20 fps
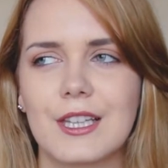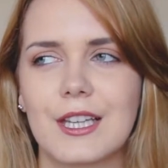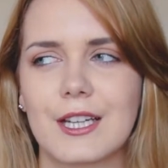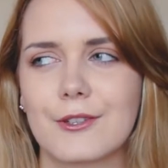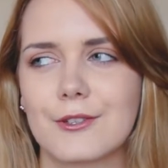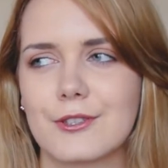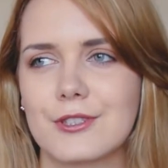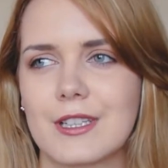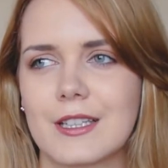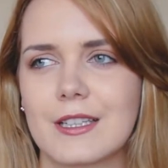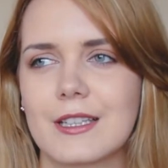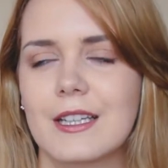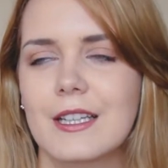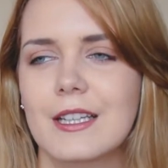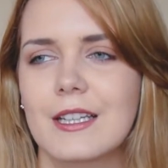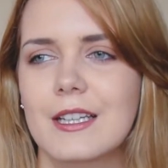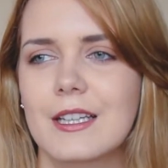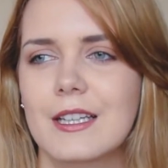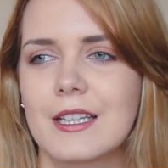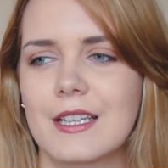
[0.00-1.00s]
jakoś tak
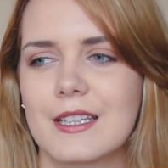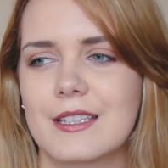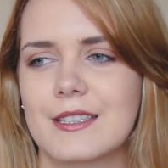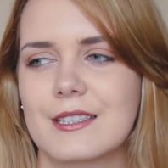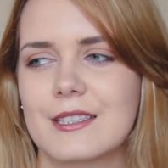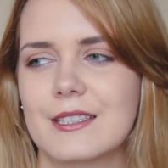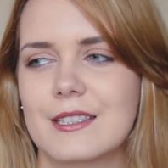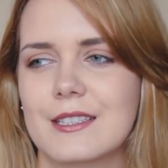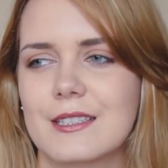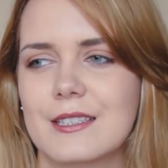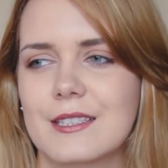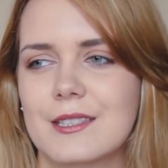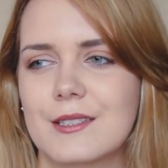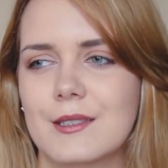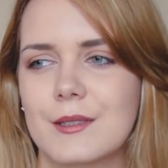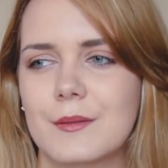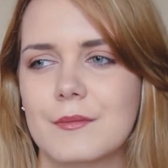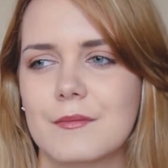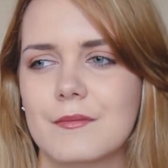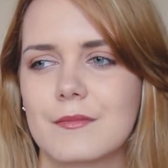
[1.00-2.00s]

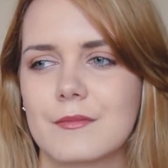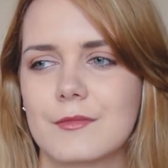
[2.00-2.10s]
e,